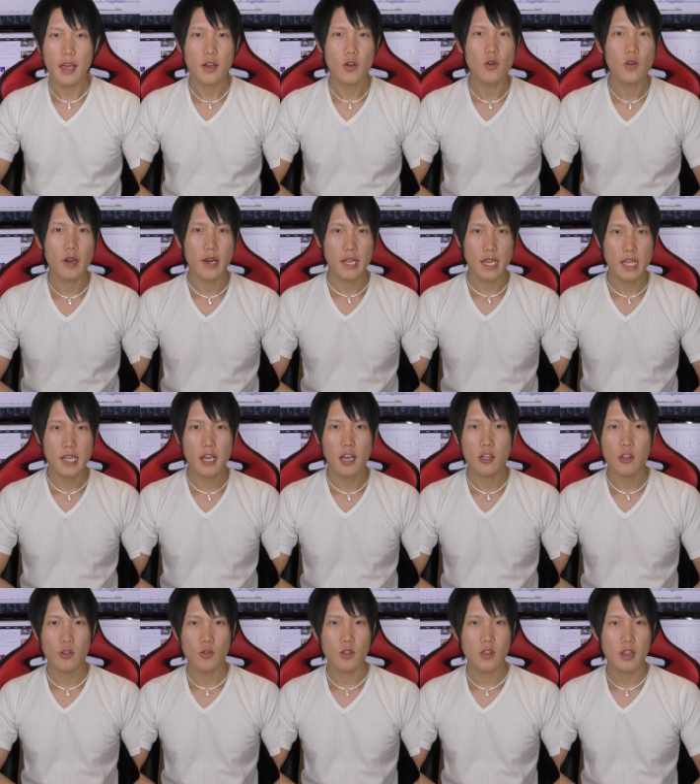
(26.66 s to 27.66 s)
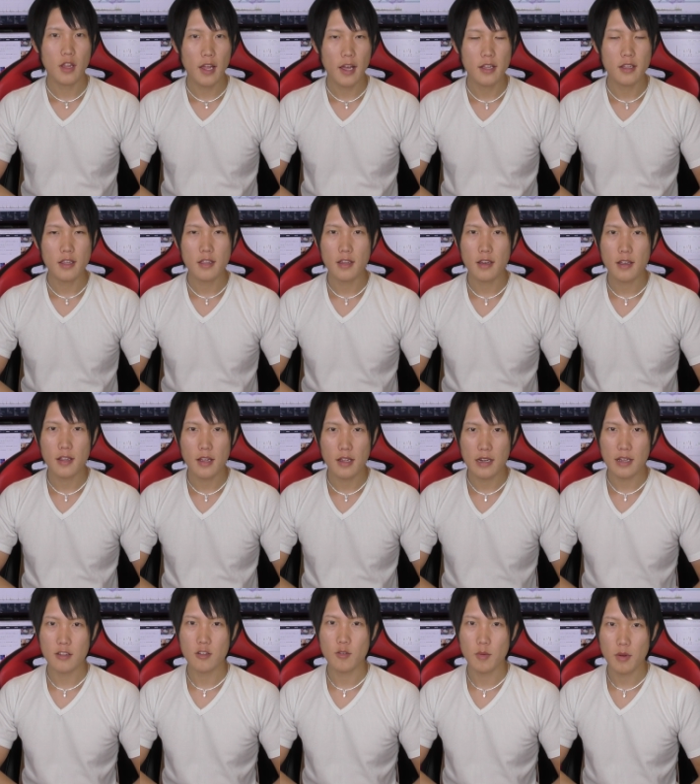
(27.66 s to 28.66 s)
今回はね、対象にして話していきた
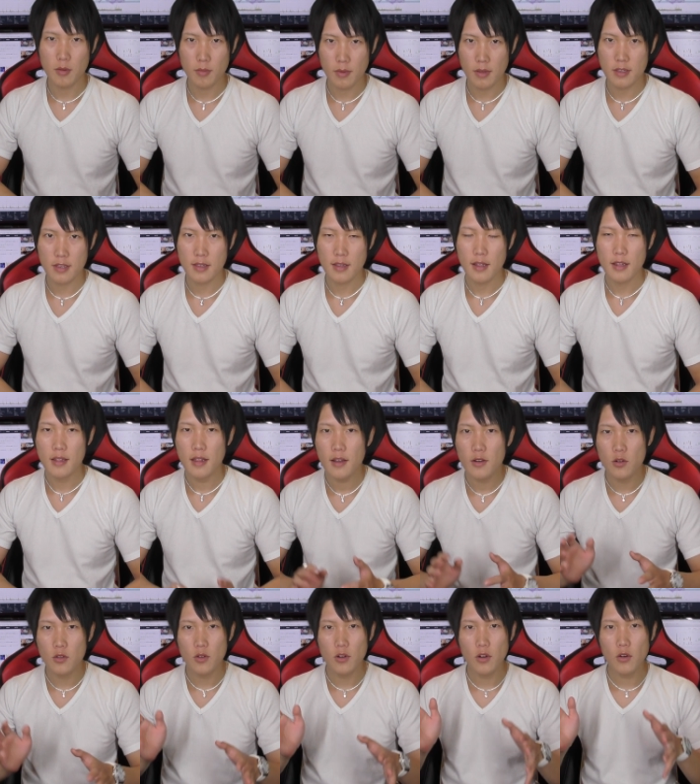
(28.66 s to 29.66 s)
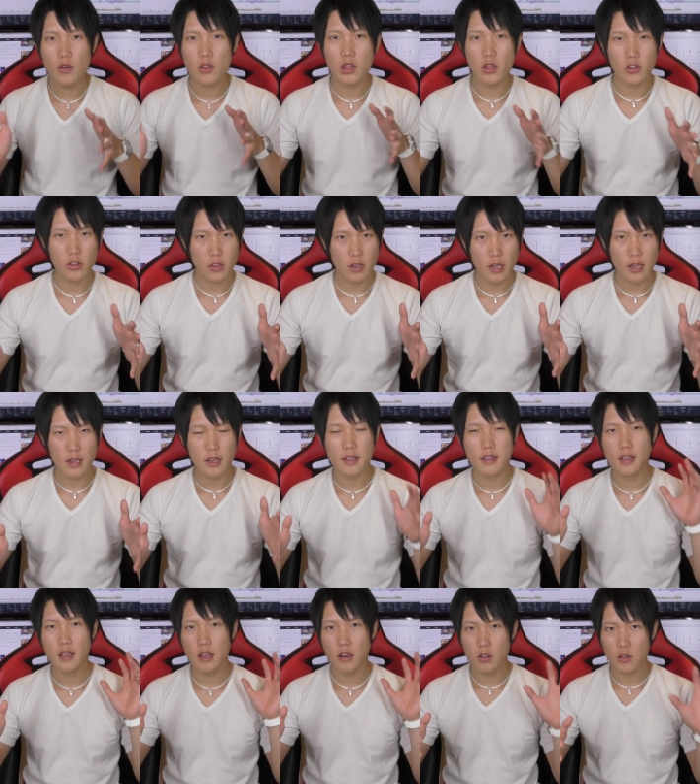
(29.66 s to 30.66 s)
いなと思います。で、この両者の違い、
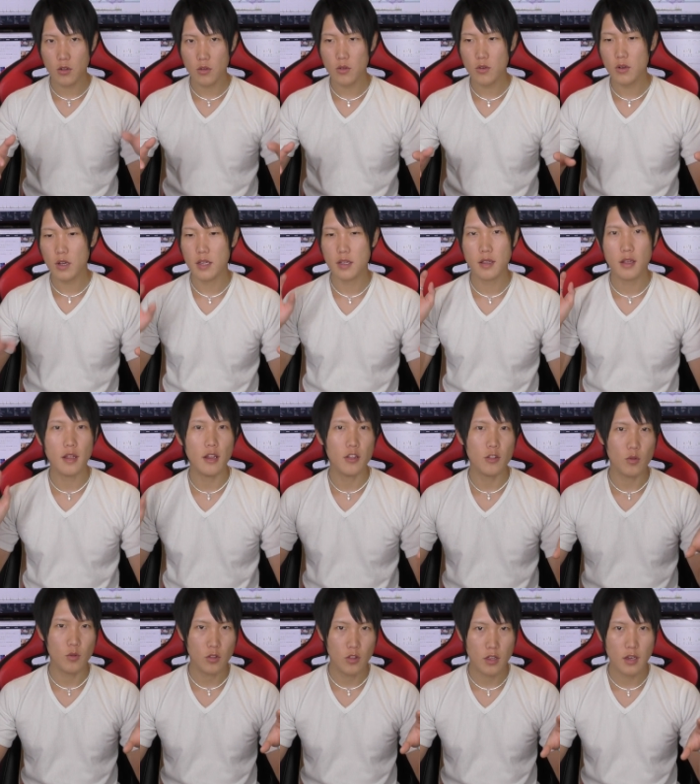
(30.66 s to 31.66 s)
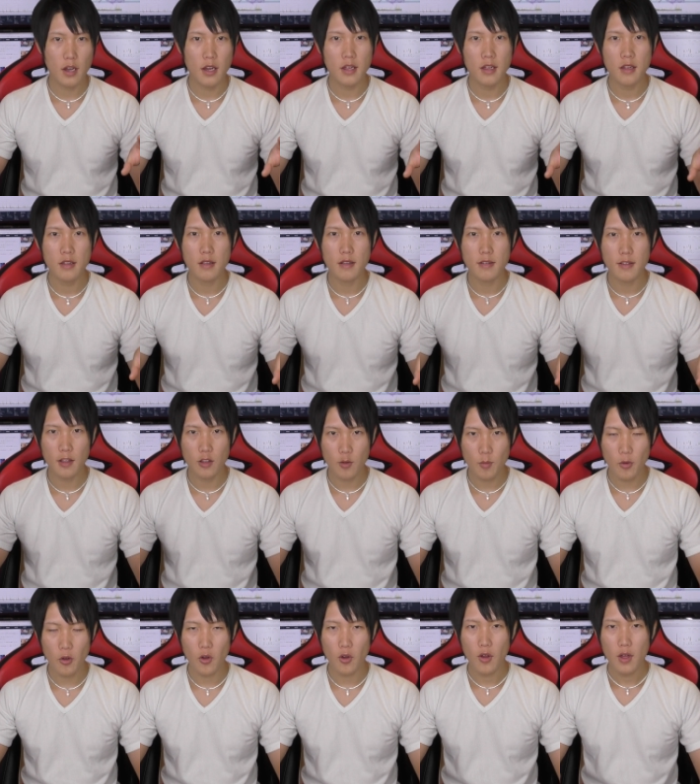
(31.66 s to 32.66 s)
稼げる人と稼げない人の違いなんですけど
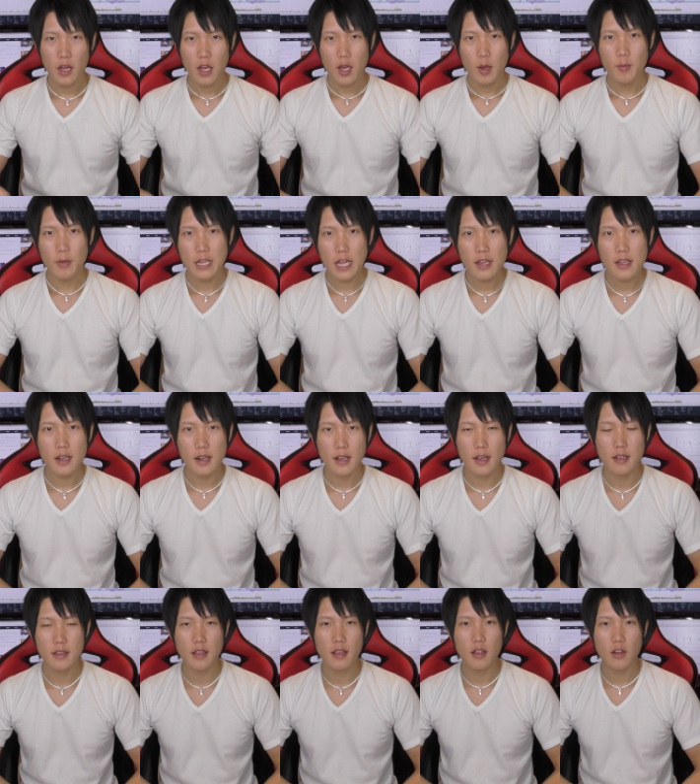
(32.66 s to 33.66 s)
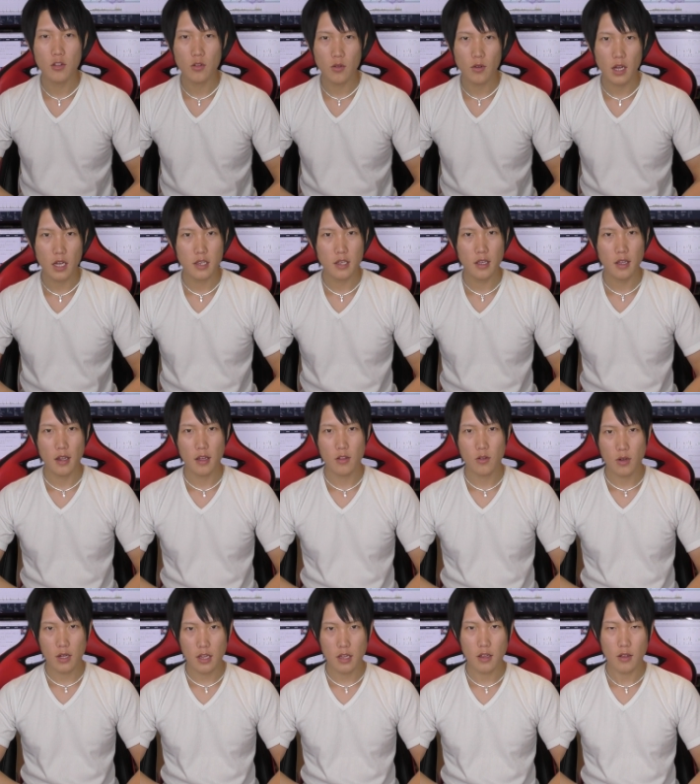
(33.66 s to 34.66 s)
も、なんでね、稼げる人と稼げない
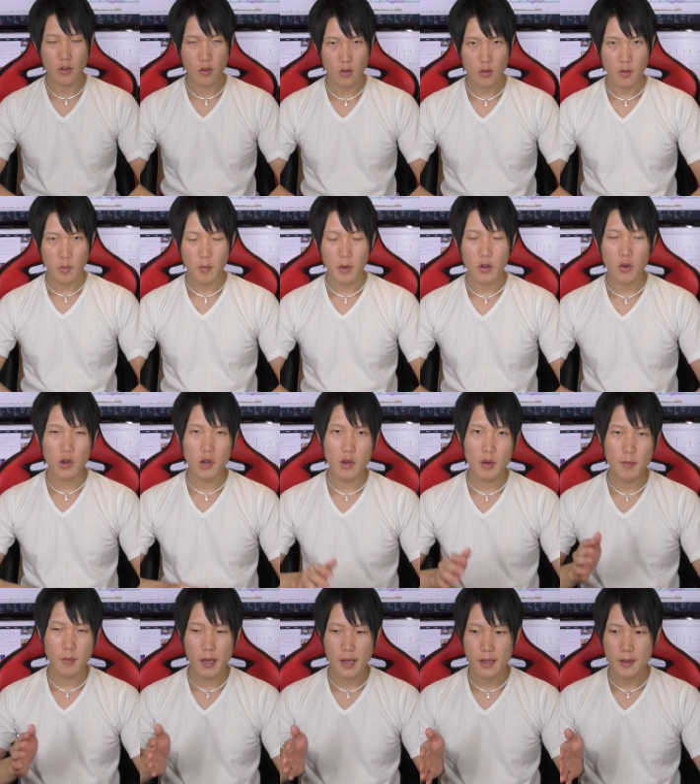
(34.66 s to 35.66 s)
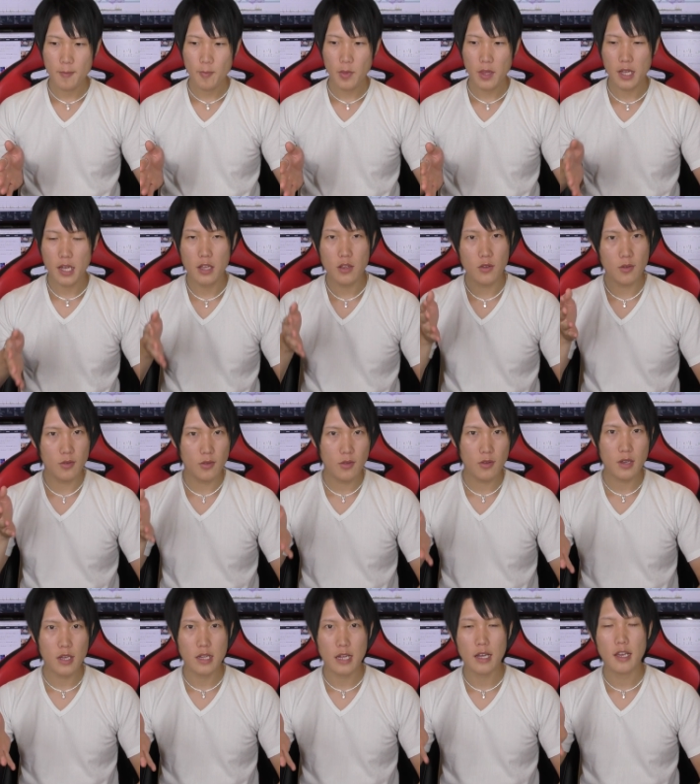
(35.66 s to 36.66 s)
人が出てくる。これは仮想
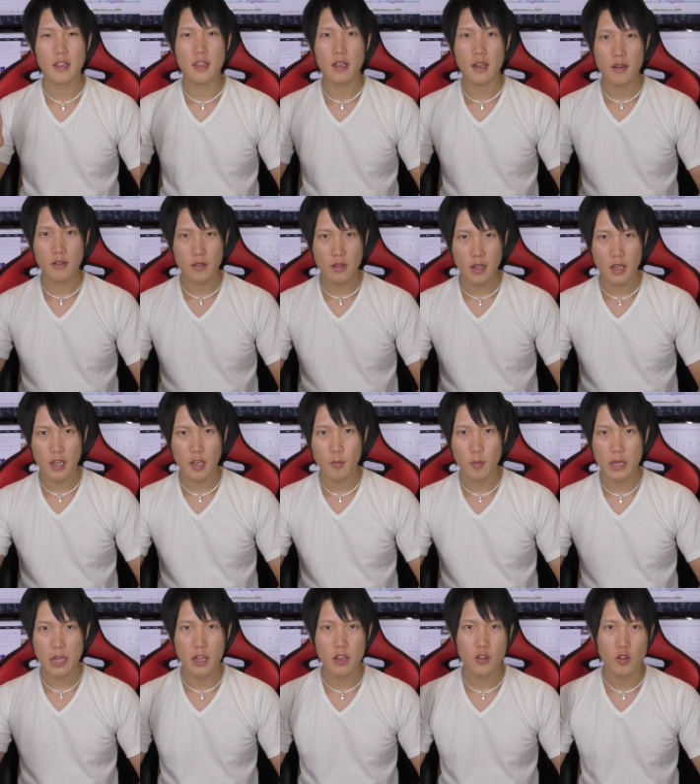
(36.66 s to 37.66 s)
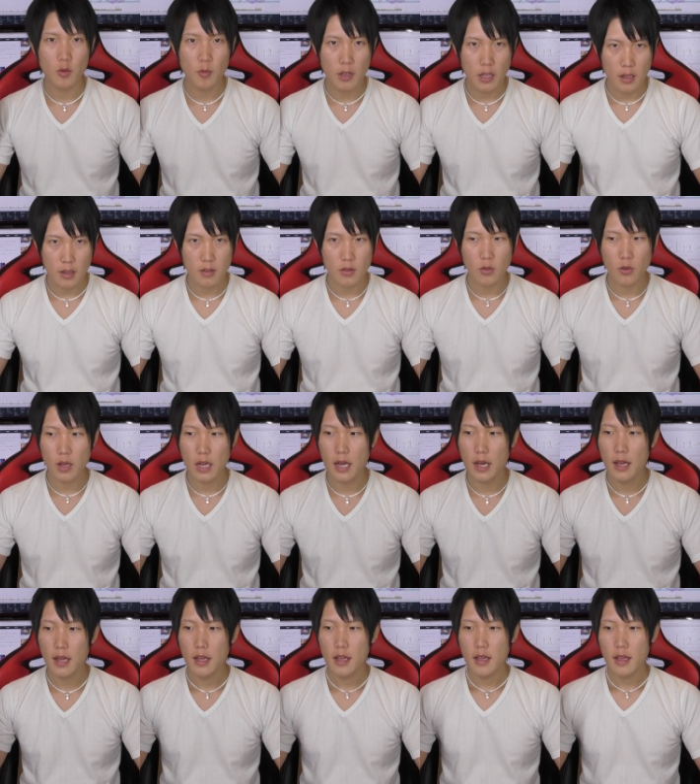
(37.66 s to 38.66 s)
通貨だけじゃなくて、ネットビジネスとか、